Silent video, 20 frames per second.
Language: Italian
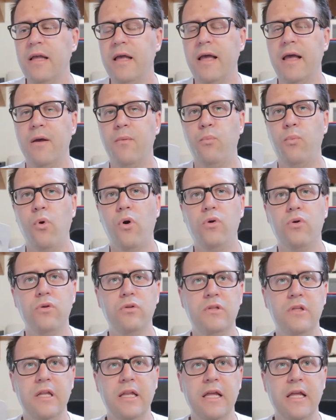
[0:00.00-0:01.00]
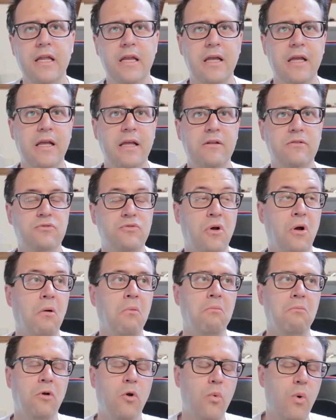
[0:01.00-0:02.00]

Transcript: eh, può contenere non so,